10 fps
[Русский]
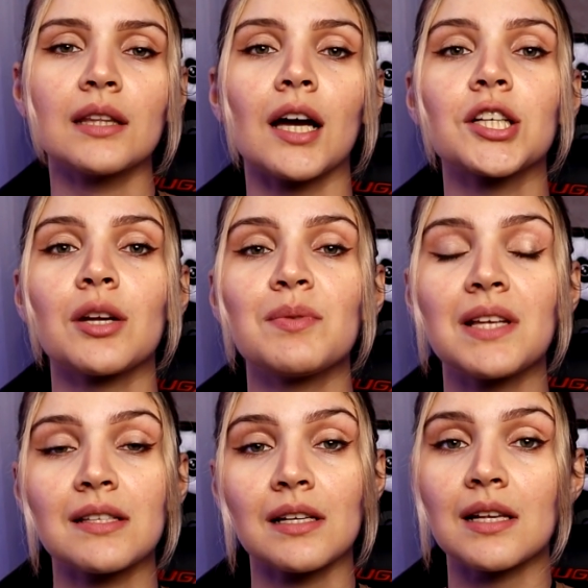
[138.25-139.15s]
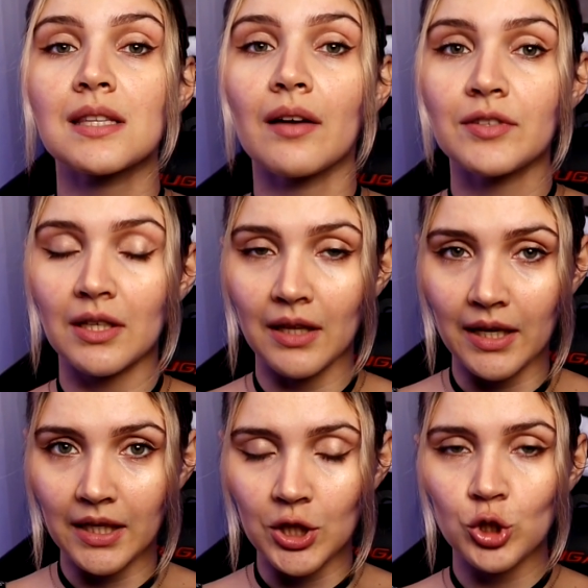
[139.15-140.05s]
Также обязательно ставьте
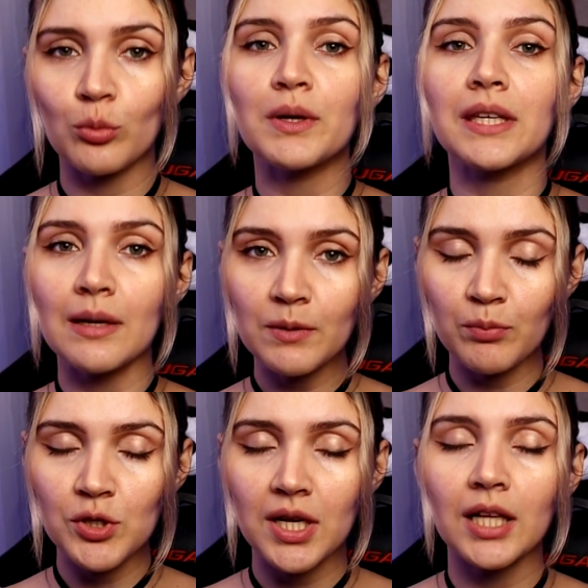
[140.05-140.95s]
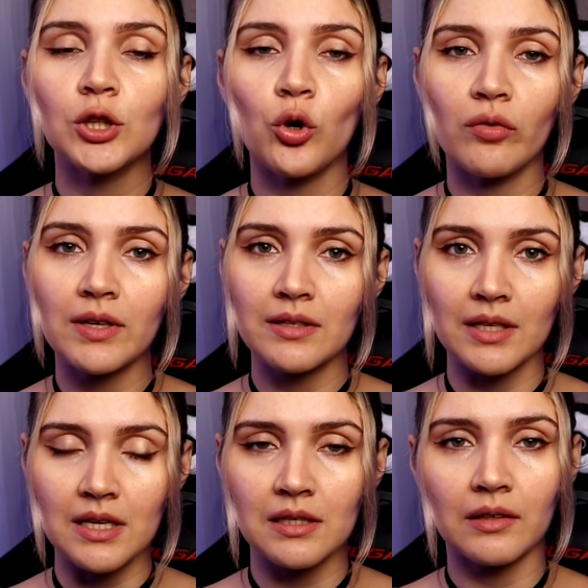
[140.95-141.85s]
лайк. И чтобы не пропускать новые
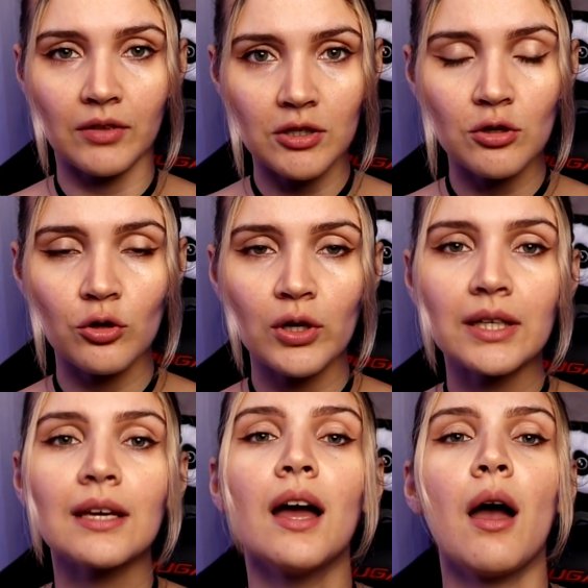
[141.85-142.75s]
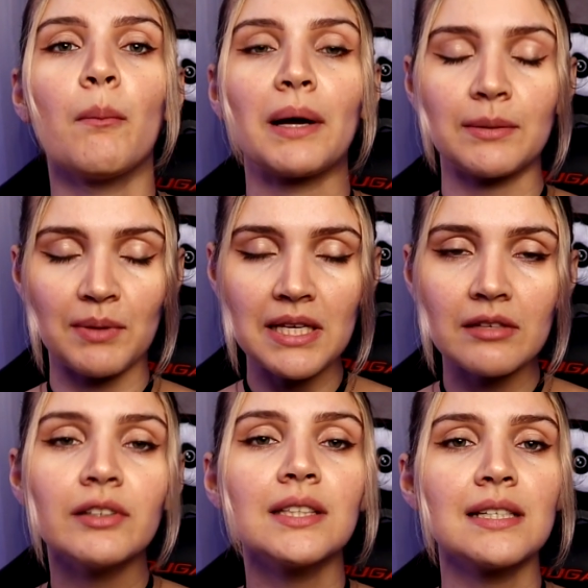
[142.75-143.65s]
интересные видеоролики,
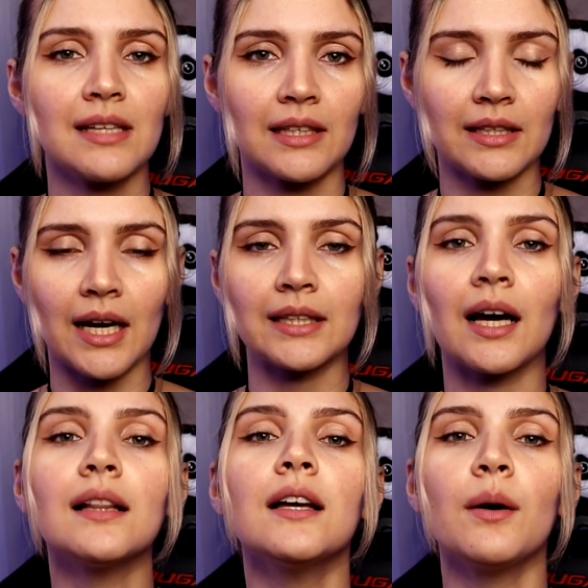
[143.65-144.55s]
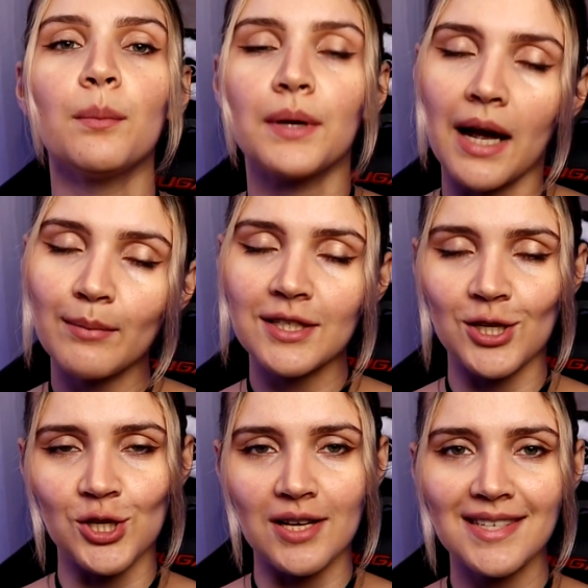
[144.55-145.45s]
подписывайтесь на этот канал прямо
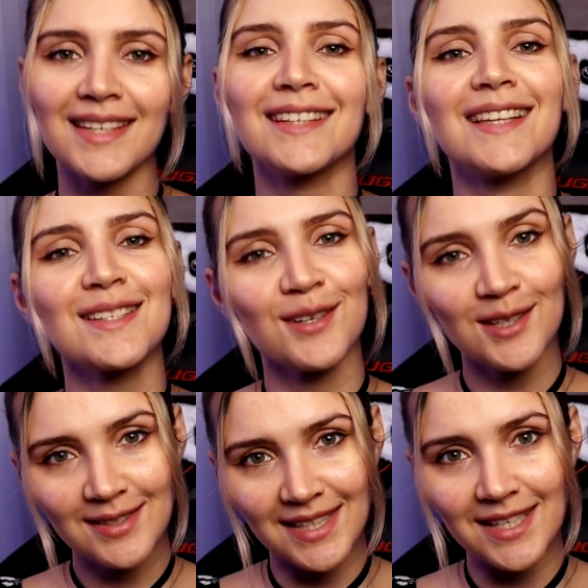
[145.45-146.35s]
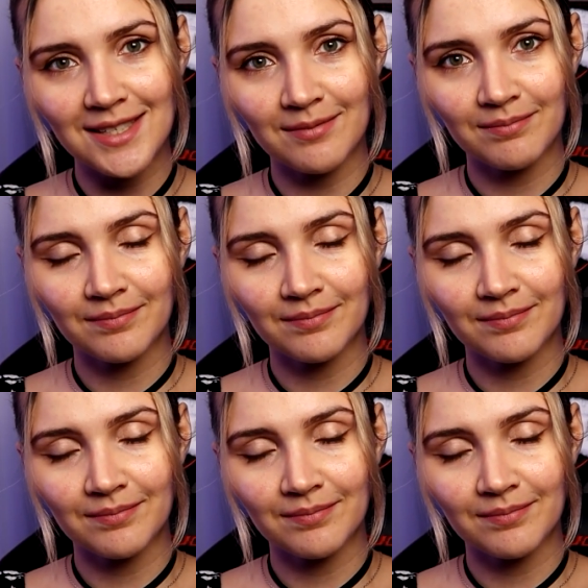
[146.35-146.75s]
сейчас. И до скорой встречи!